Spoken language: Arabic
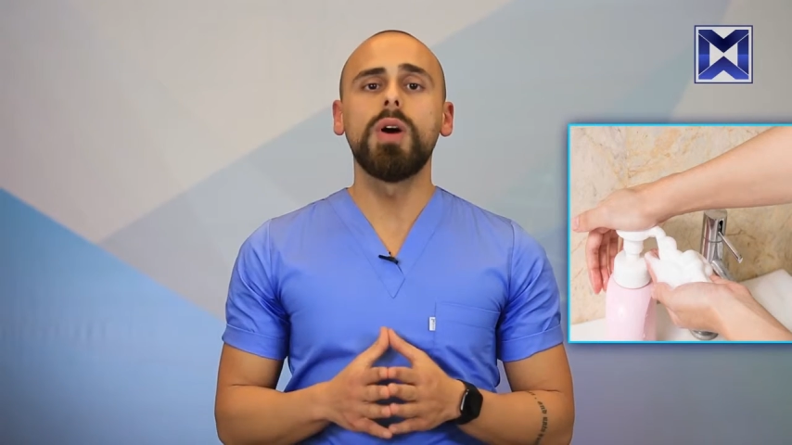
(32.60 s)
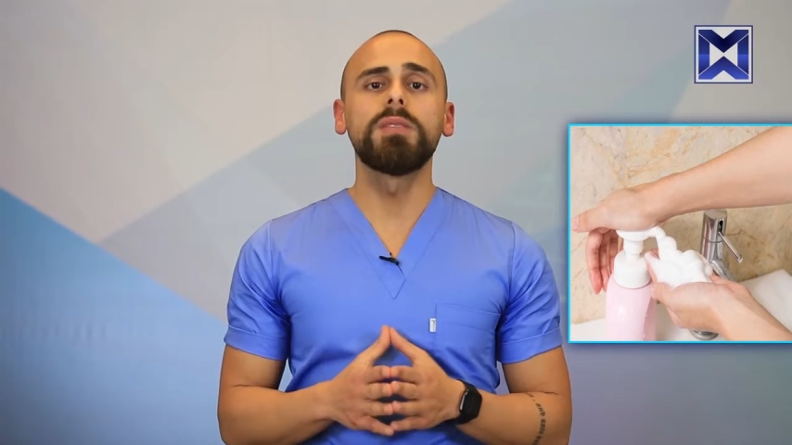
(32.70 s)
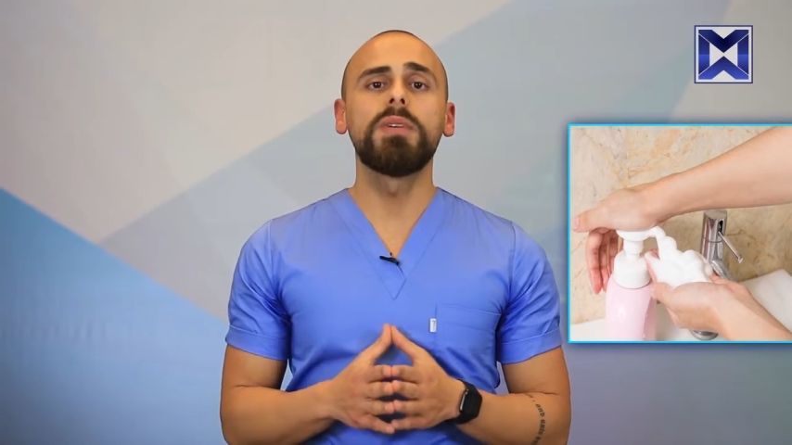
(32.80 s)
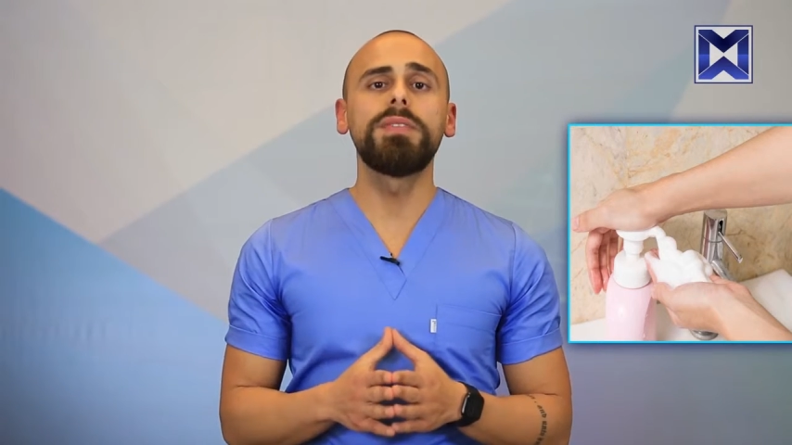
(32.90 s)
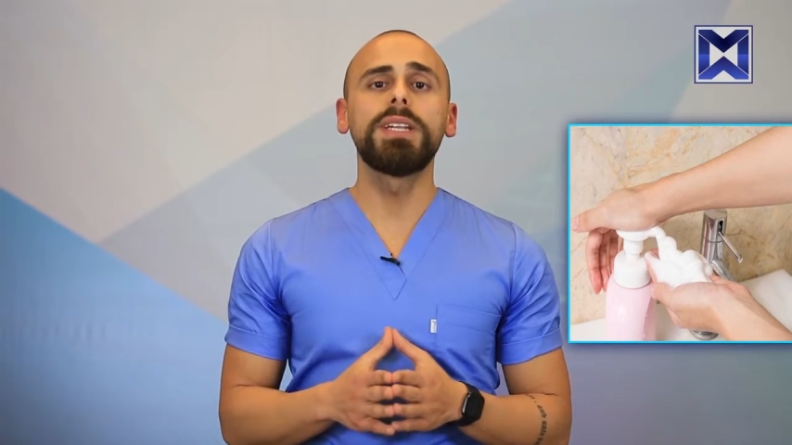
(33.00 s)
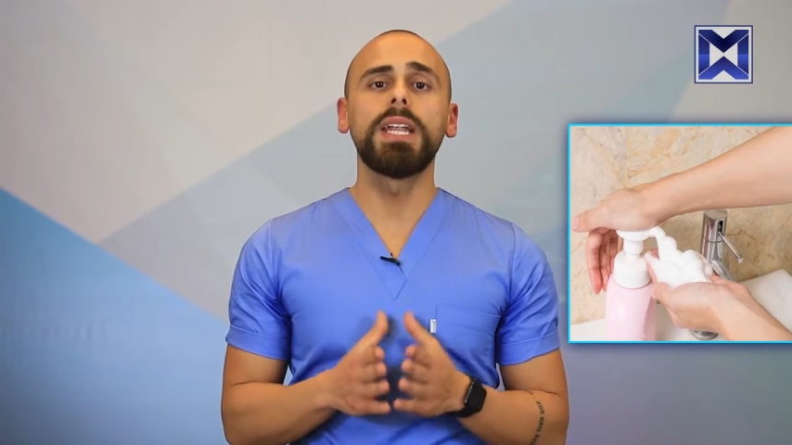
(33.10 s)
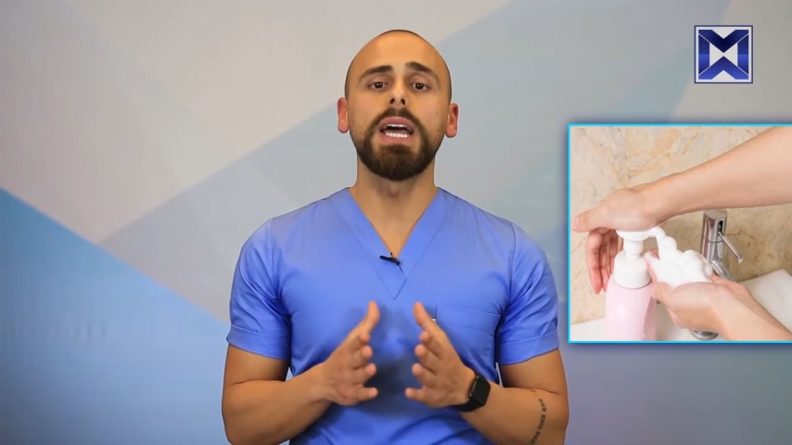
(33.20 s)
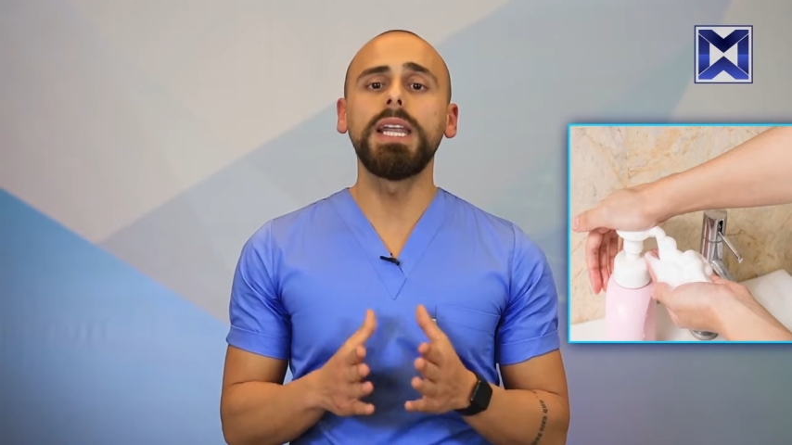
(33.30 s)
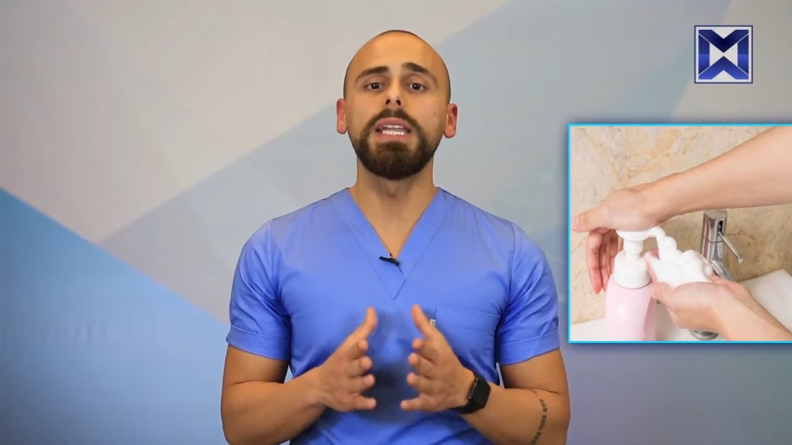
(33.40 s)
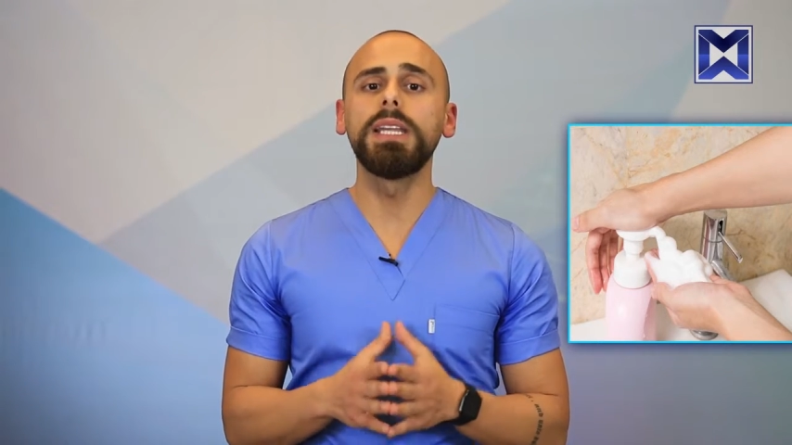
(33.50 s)
وقد ما فينا
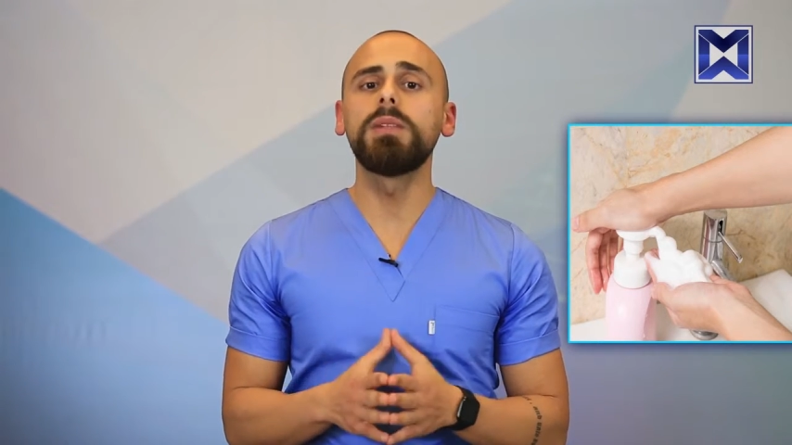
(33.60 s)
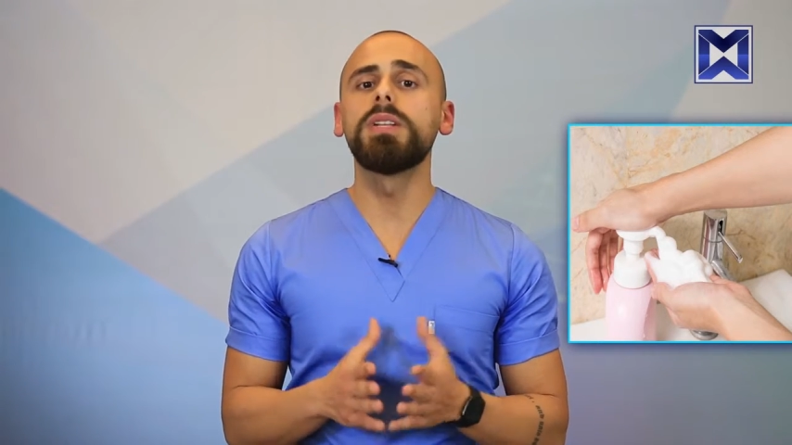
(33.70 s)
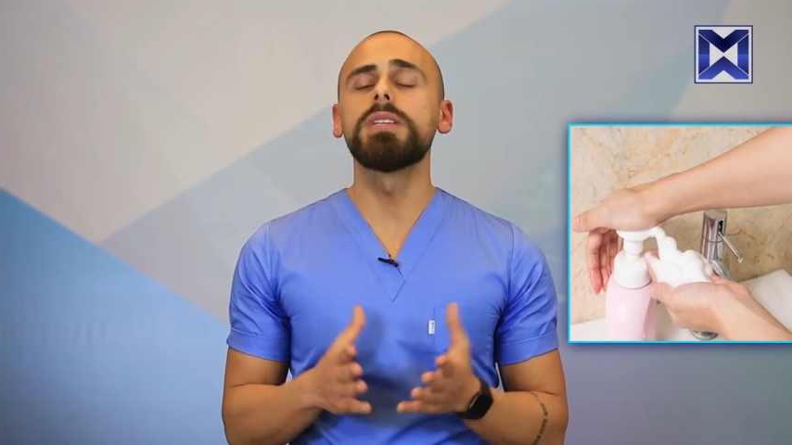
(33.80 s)
نقلل من